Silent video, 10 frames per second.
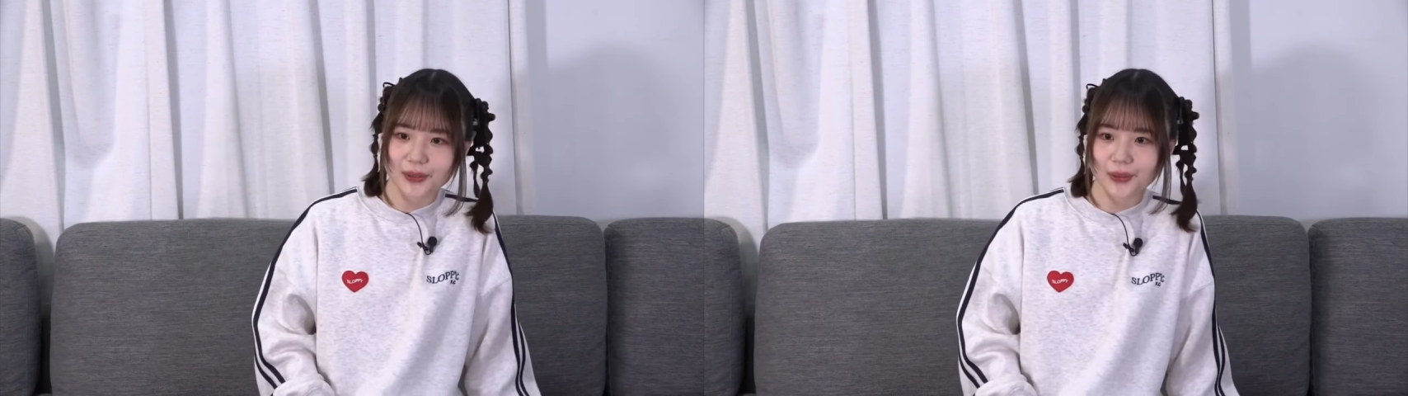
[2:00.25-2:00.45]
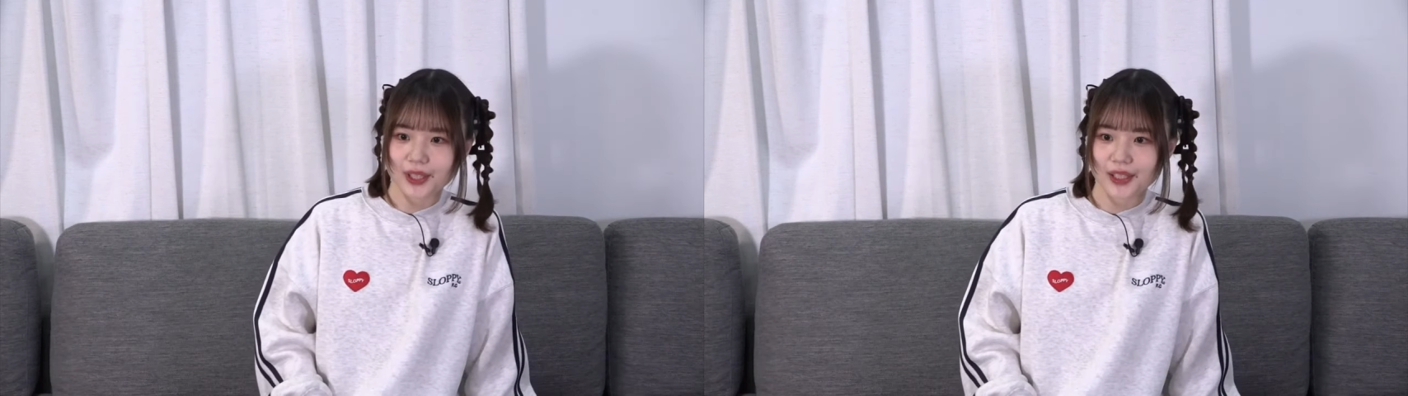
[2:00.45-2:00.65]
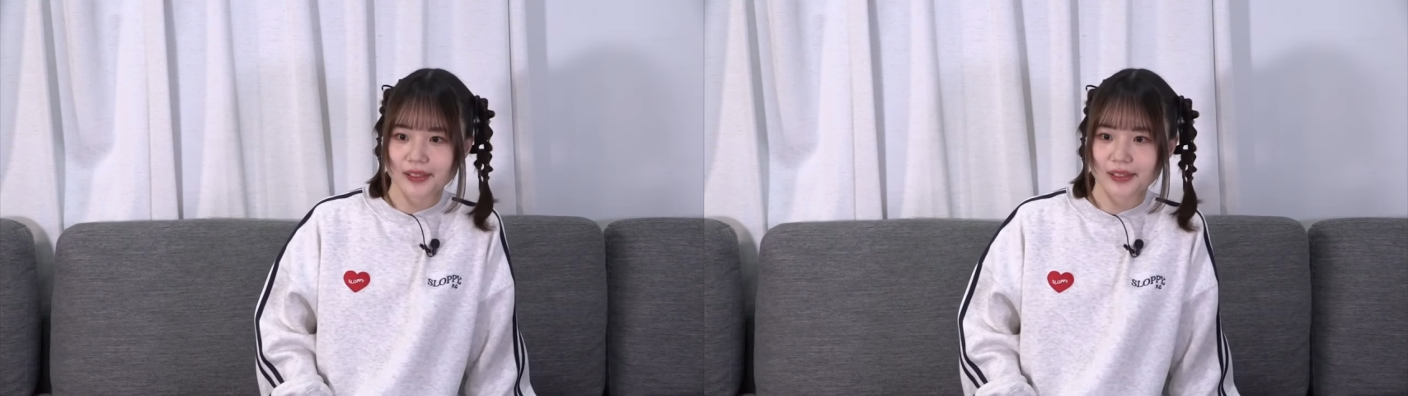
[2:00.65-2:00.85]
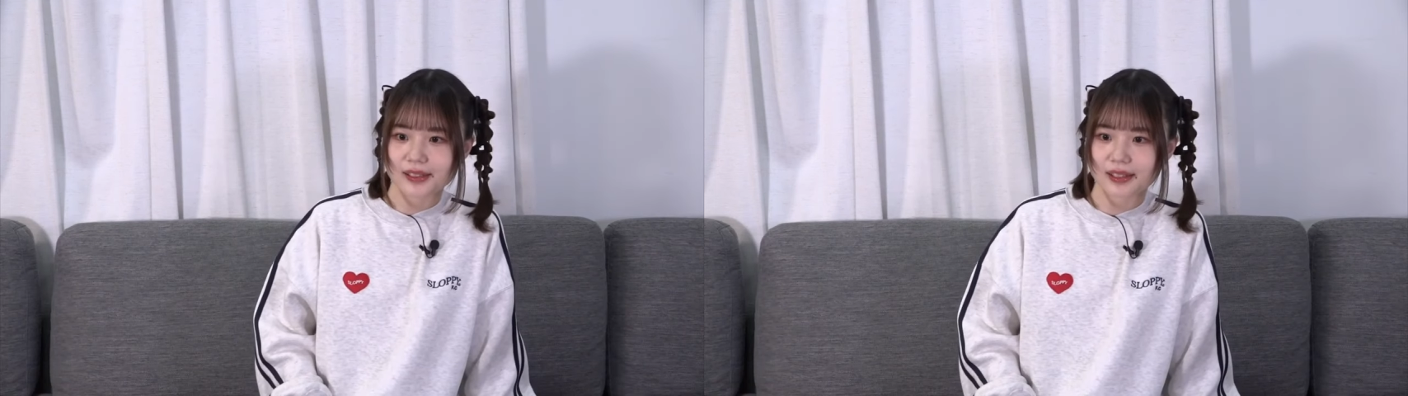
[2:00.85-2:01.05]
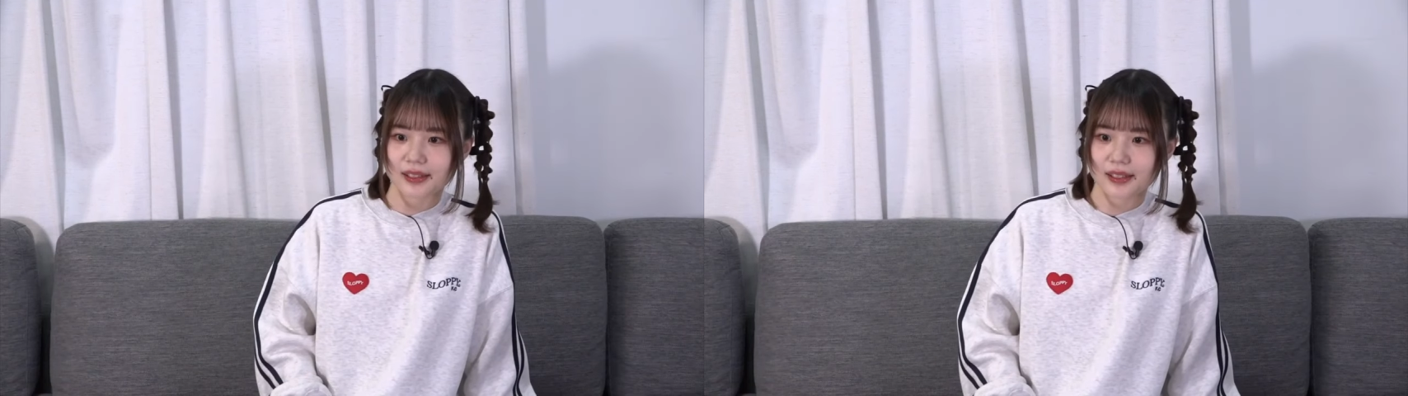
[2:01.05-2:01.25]
の変化
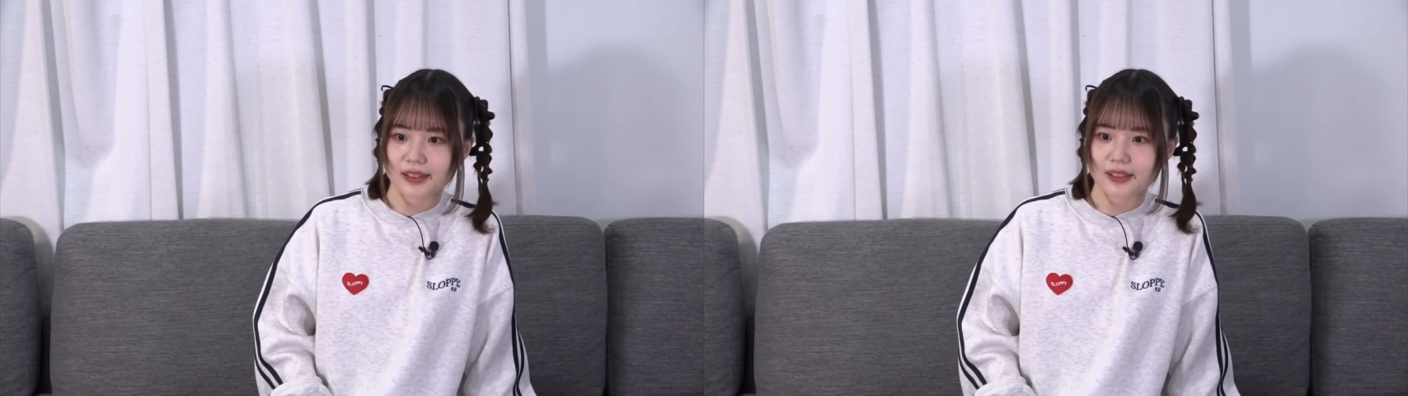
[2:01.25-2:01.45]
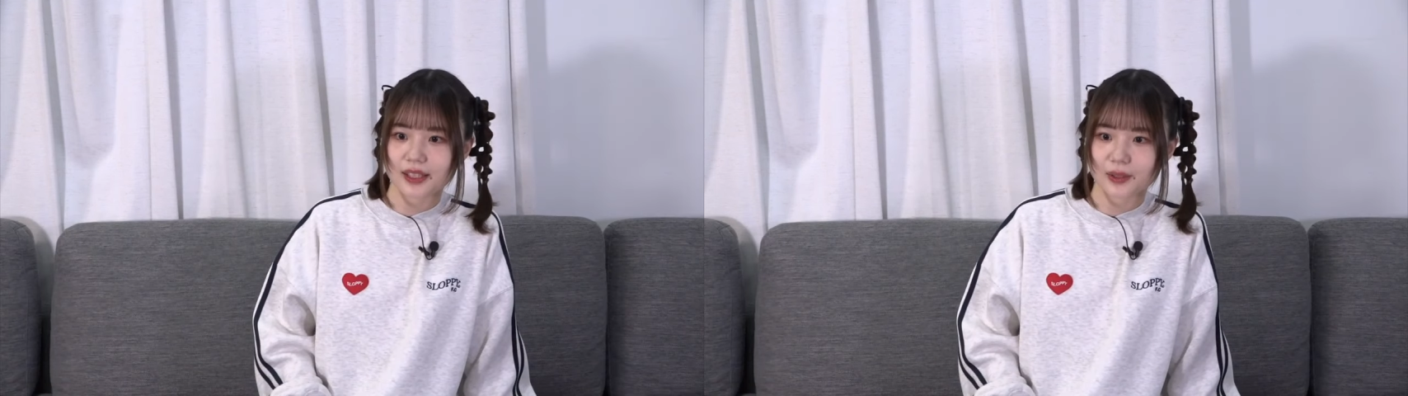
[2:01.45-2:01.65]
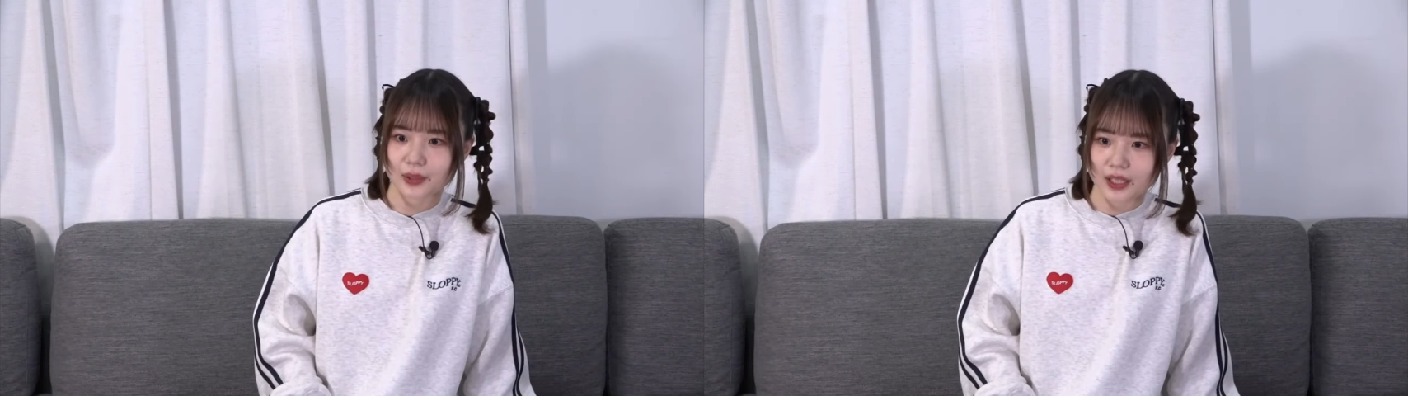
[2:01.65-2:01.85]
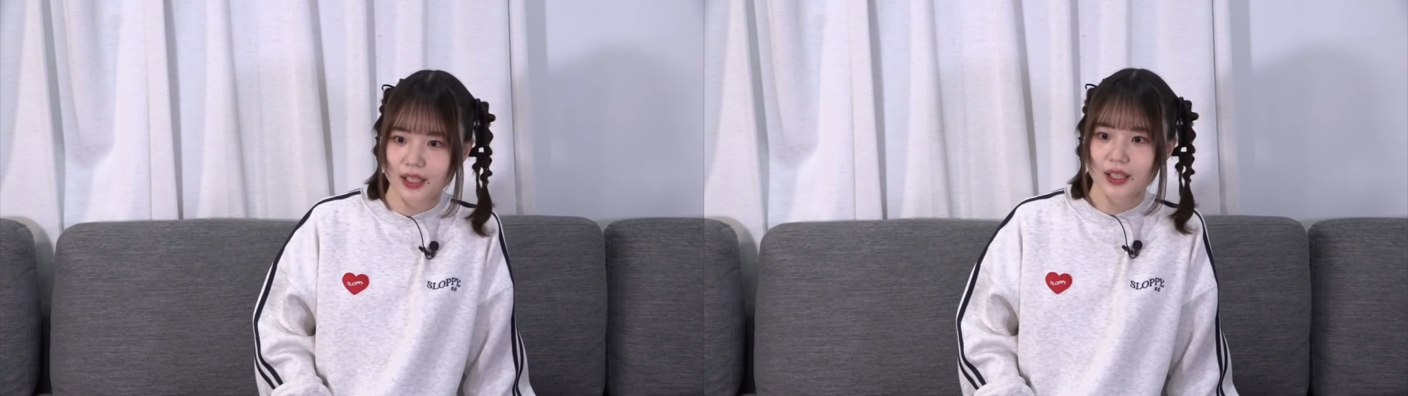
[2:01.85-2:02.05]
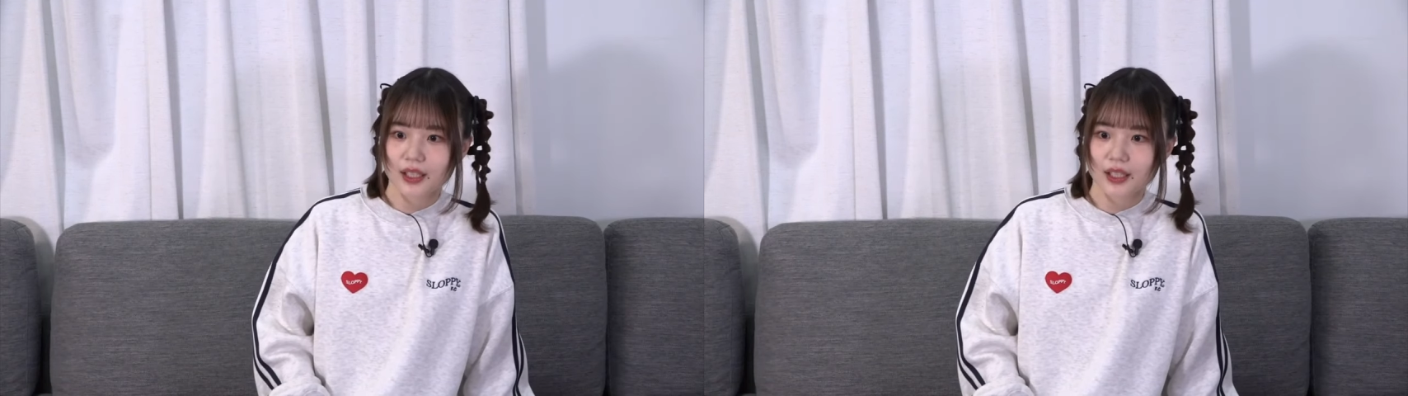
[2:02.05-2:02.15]
しかないんですけどね。